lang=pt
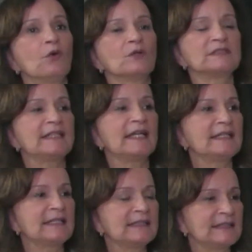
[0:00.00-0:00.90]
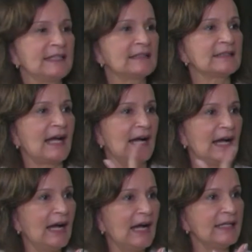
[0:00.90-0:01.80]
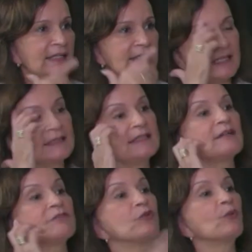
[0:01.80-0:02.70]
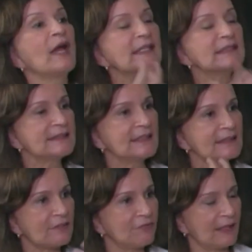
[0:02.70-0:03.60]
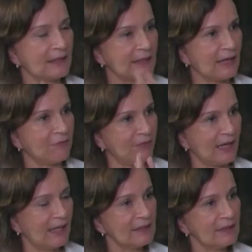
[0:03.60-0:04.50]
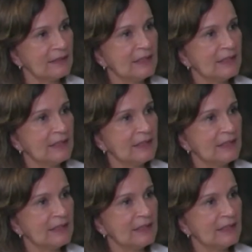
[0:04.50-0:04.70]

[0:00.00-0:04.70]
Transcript: ou se ele quiser narrar, ele tem que ter a fluência na fala. Na fala.